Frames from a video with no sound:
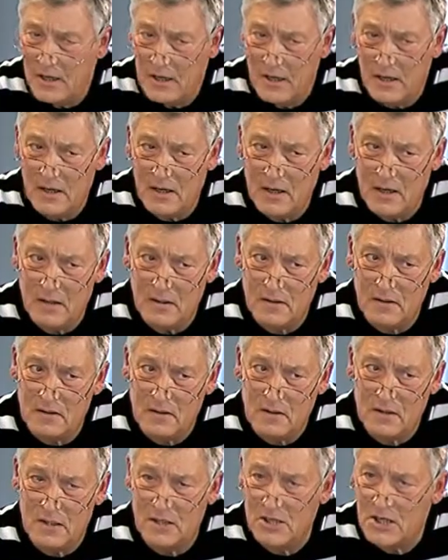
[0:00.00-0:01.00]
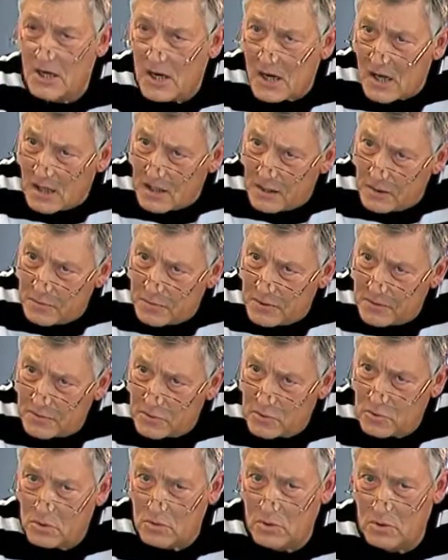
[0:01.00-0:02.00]
э, так сказать, жалобы и
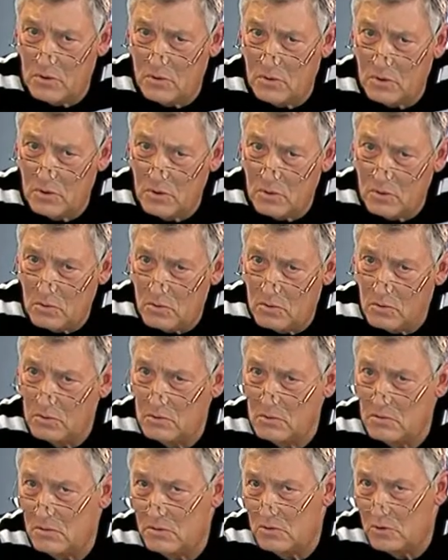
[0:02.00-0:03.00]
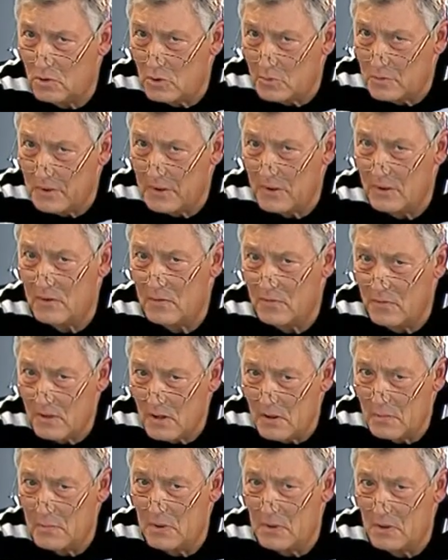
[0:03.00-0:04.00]
все такое. Но чтобы этого
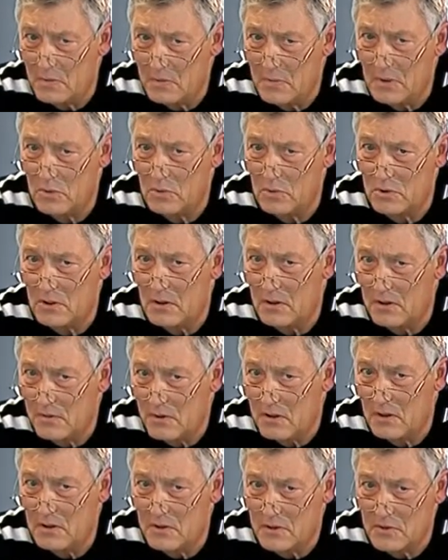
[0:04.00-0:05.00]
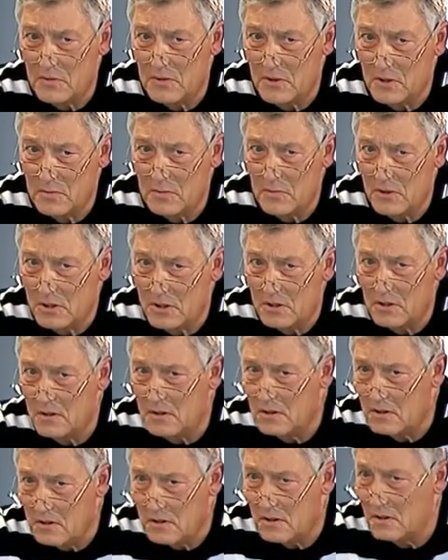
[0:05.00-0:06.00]
не было, мы установили на своих машинах
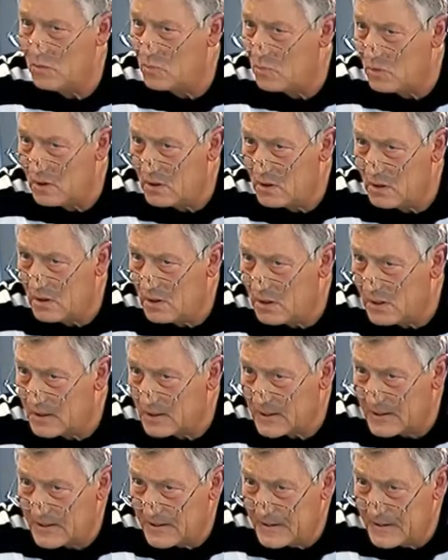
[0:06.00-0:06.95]
систему ГЛОНАСС.